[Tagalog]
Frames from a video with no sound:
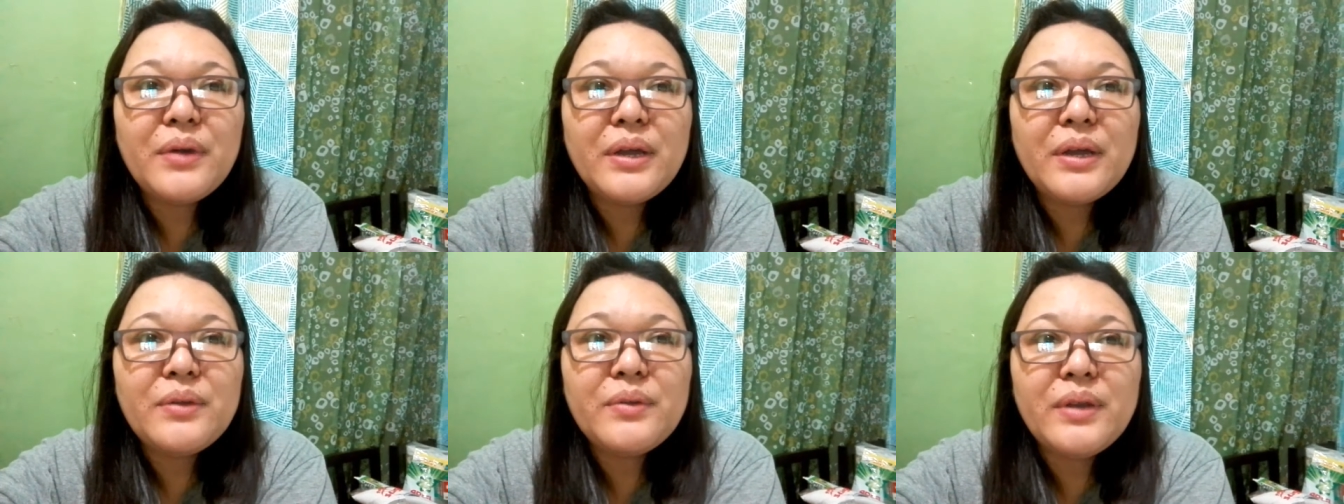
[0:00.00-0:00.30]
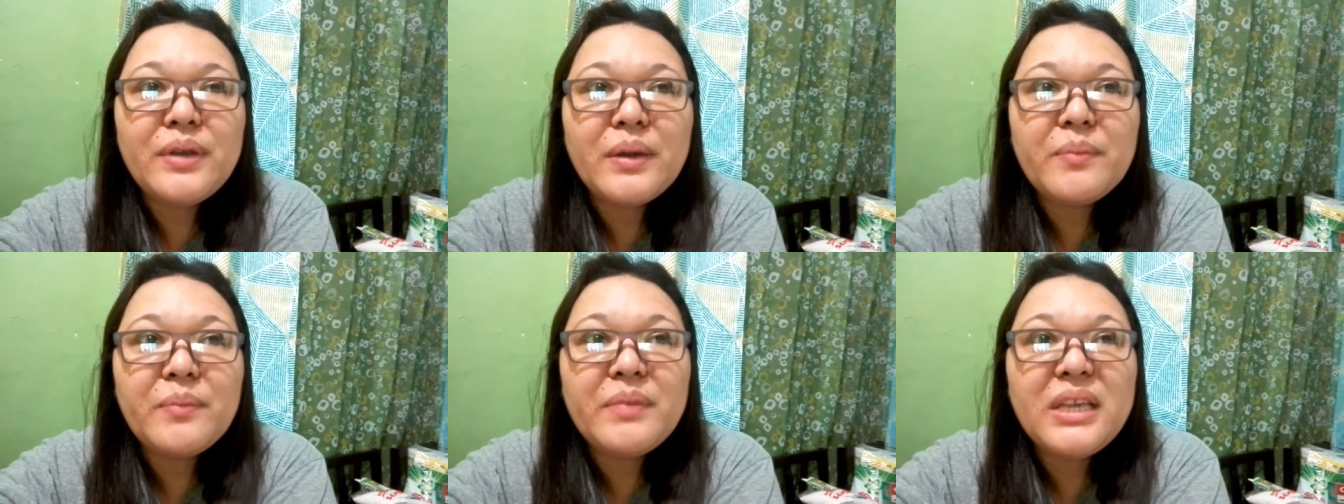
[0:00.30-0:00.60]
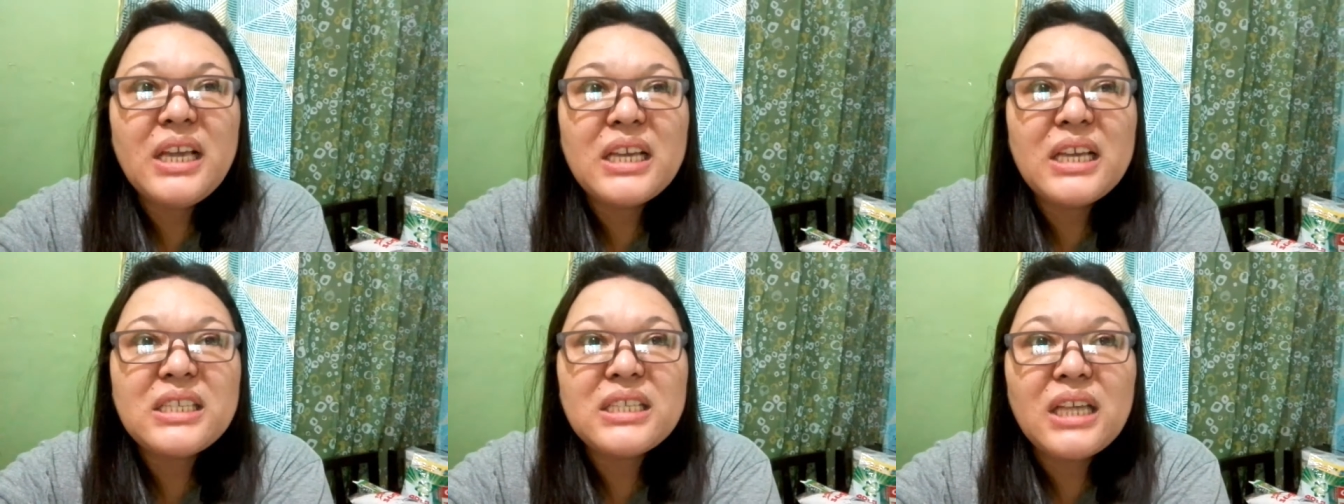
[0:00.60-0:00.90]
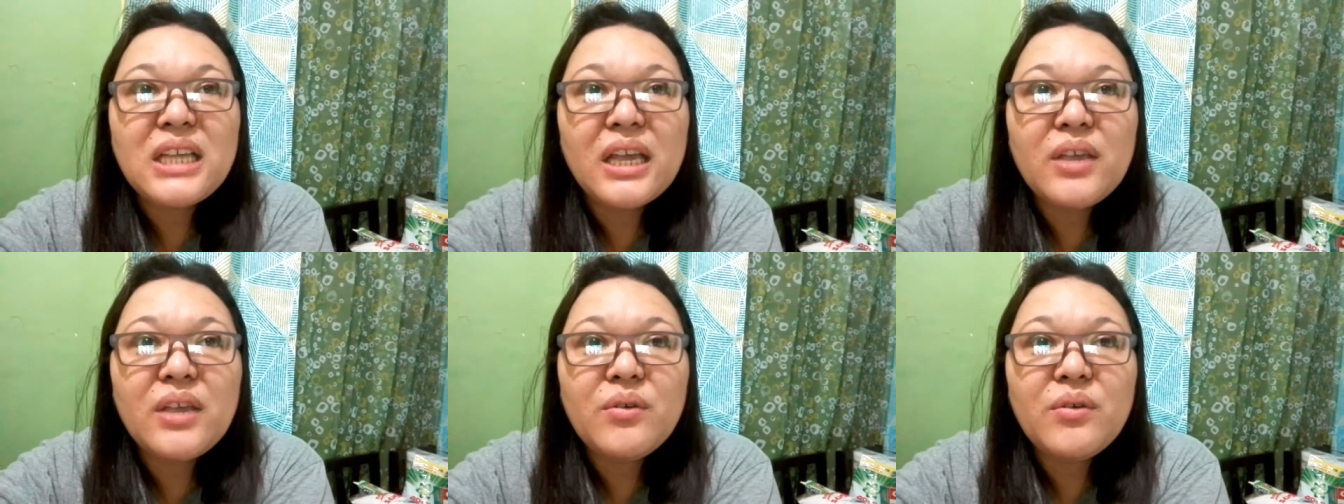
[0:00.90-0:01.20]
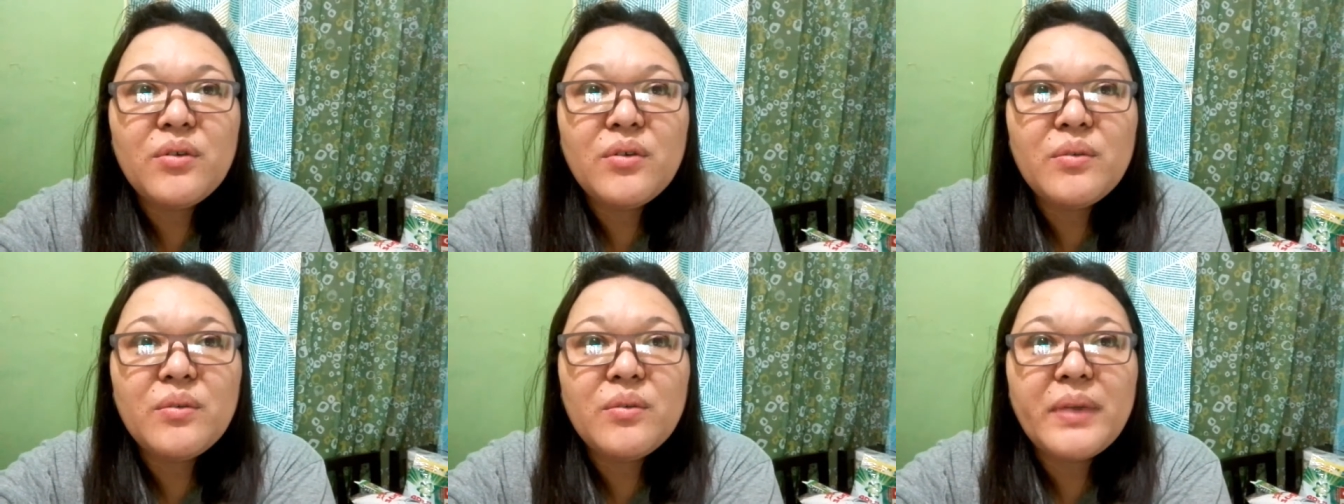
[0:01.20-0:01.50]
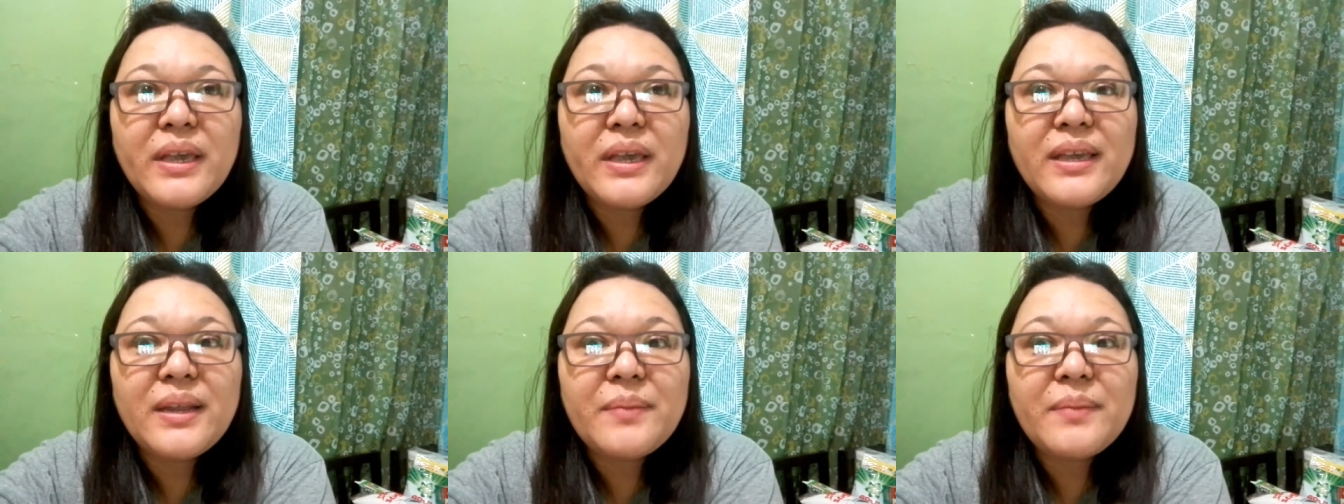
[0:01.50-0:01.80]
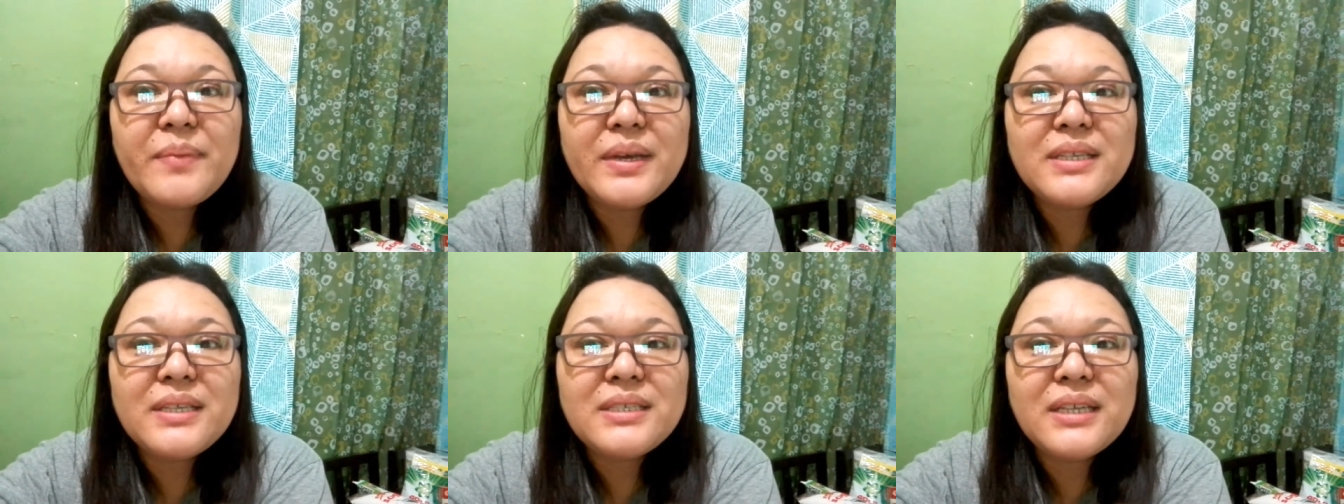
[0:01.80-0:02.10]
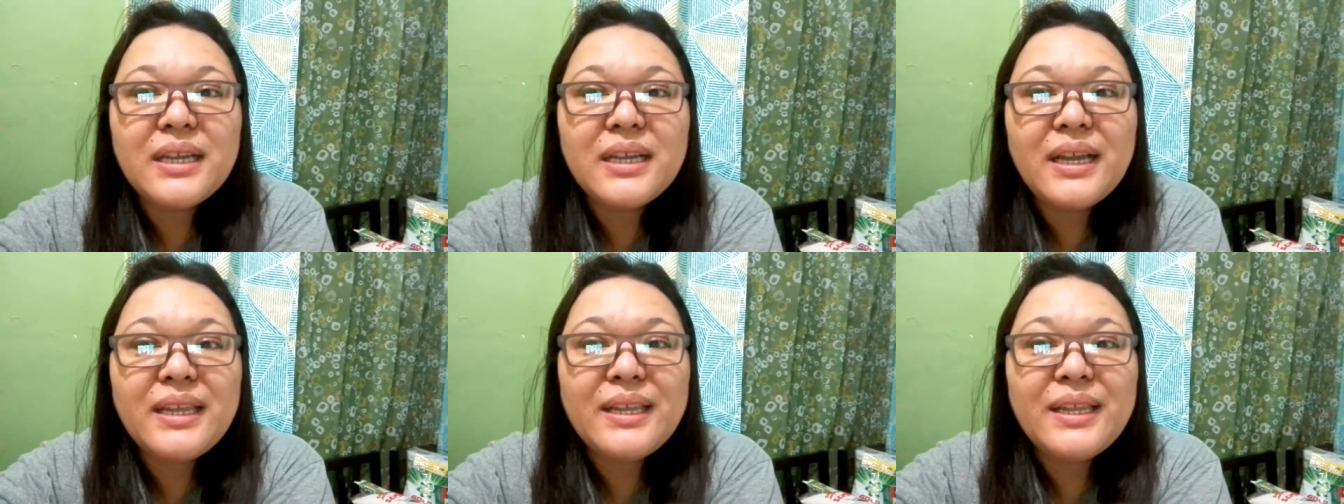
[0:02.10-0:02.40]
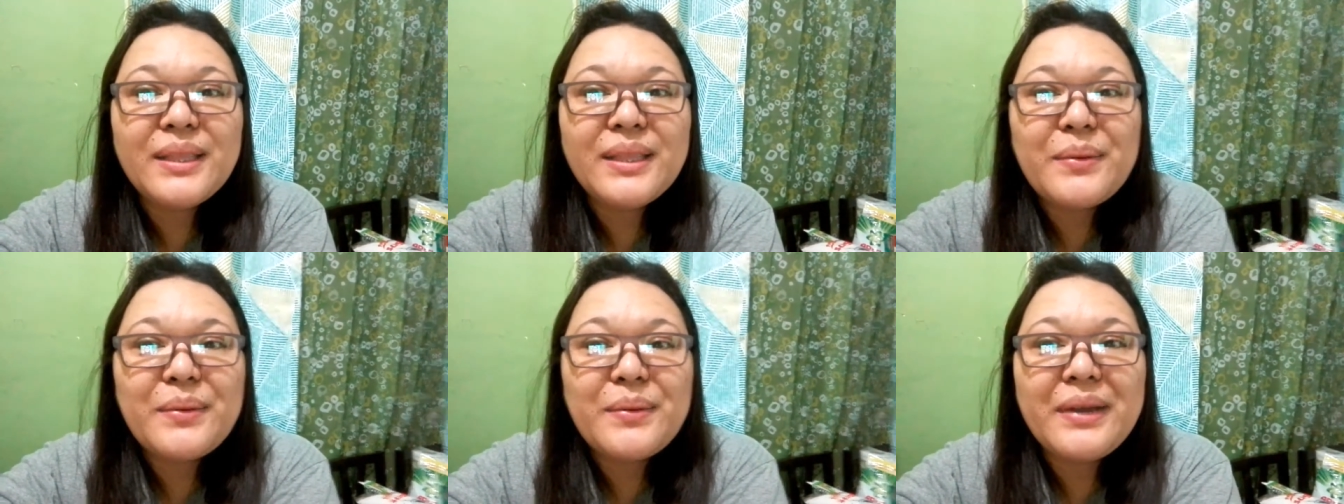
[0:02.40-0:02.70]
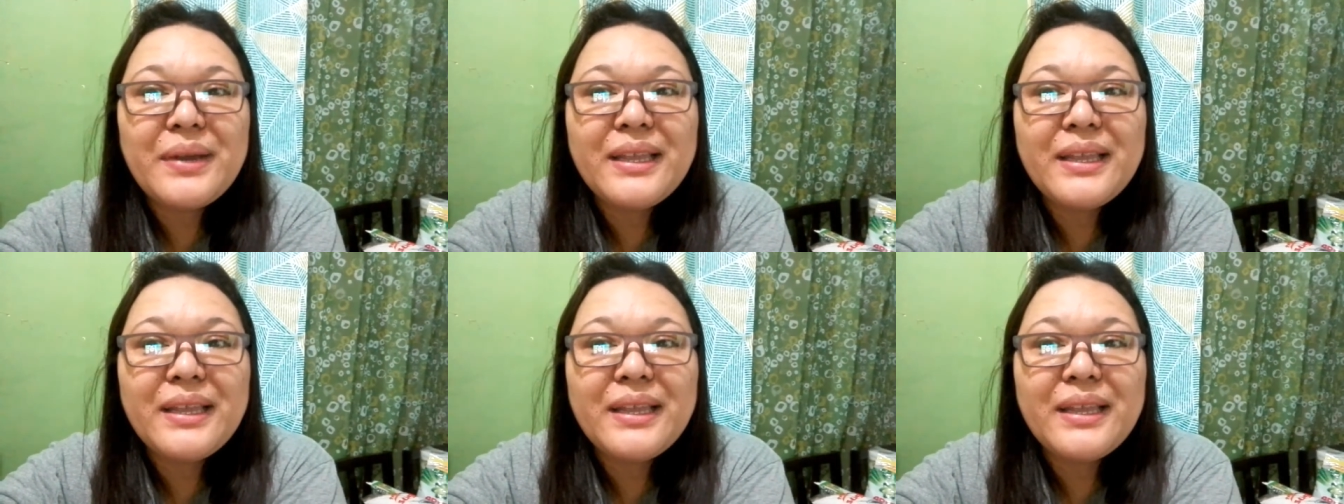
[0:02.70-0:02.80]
yung ano ng bigas ngayon, pahirapan sa ganito,